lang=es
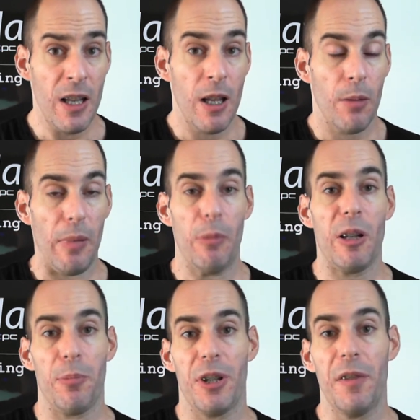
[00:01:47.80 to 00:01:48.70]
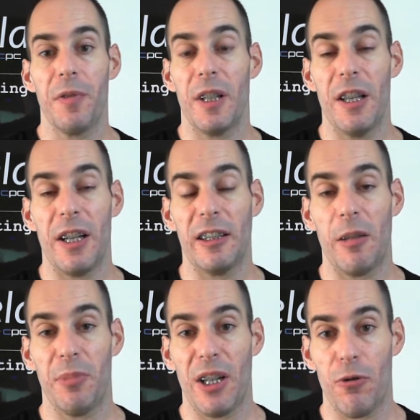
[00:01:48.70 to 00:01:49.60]
Vamos a poder fidelizar
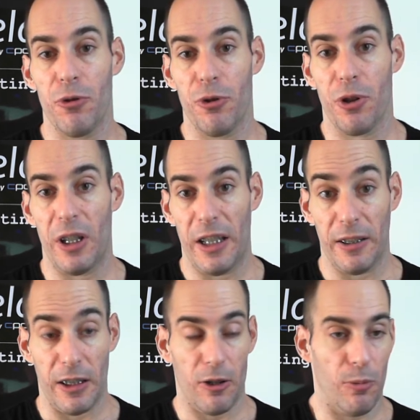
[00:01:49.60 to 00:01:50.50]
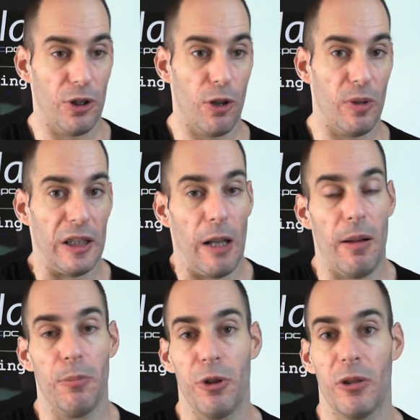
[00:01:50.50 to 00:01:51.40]
también a nuestros clientes, como te
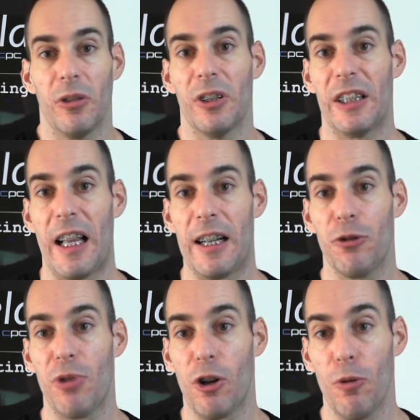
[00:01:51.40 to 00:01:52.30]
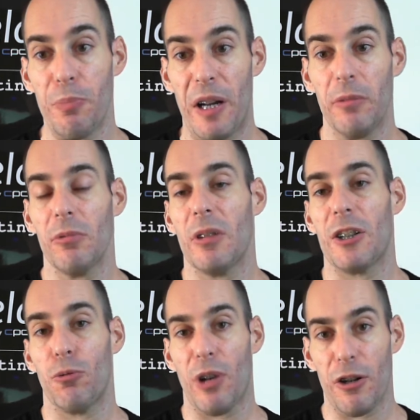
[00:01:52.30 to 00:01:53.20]
comentaba, pues si han hecho una compra,
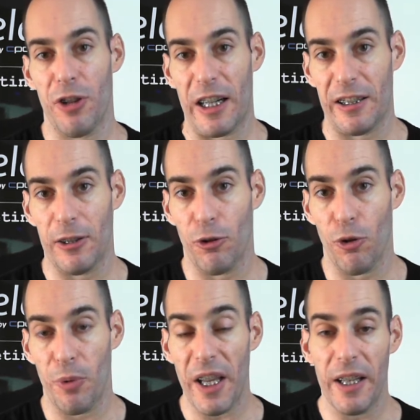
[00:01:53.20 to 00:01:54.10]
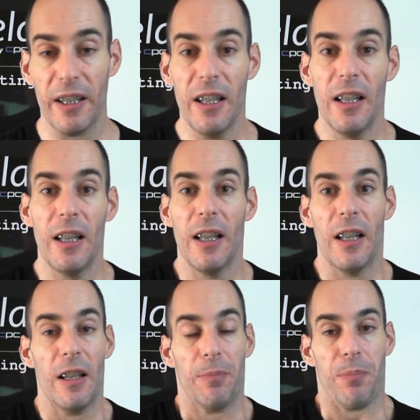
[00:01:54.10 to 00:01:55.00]
asegurarnos de que está todo bien,
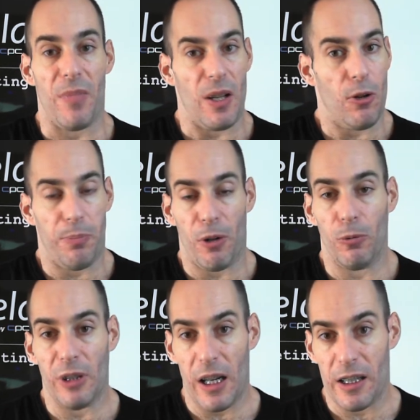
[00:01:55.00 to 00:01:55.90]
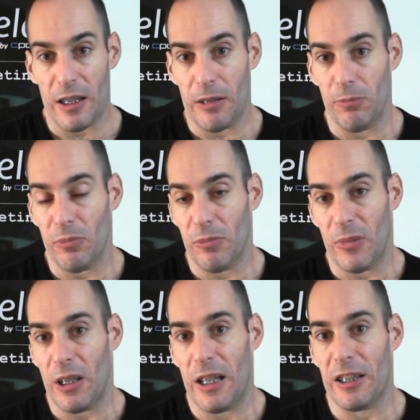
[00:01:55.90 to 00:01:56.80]
mm, preguntarles si
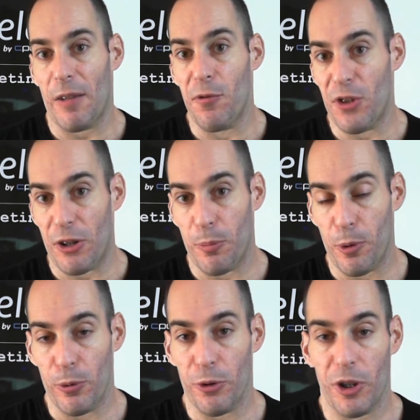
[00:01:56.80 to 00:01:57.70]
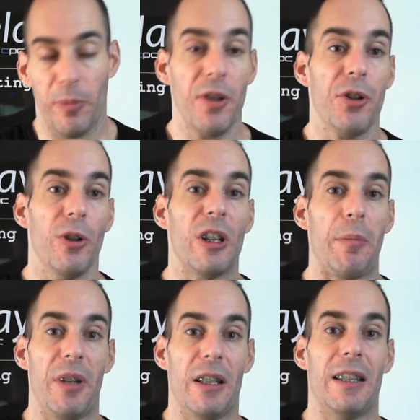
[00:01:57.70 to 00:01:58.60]
les está funcionando el producto o servicio,
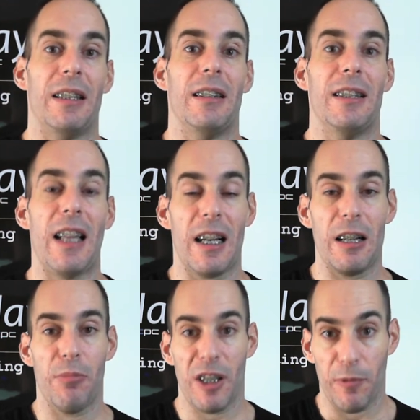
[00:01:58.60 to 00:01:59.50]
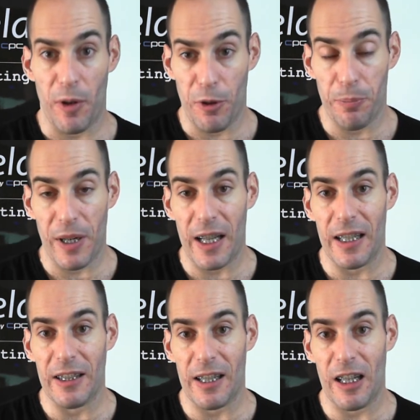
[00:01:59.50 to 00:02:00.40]
también darles más información para que
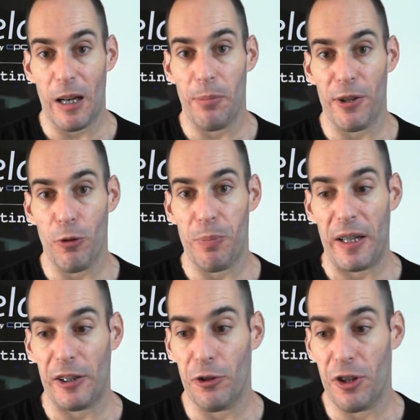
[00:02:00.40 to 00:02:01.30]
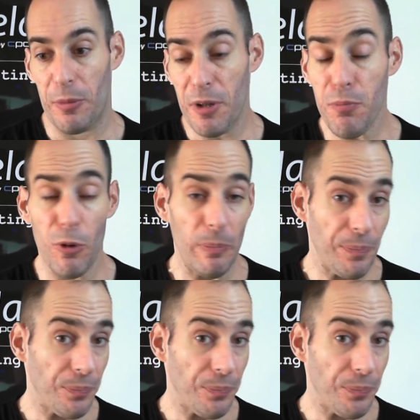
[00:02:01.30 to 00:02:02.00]
saquen el mayor partido del mismo.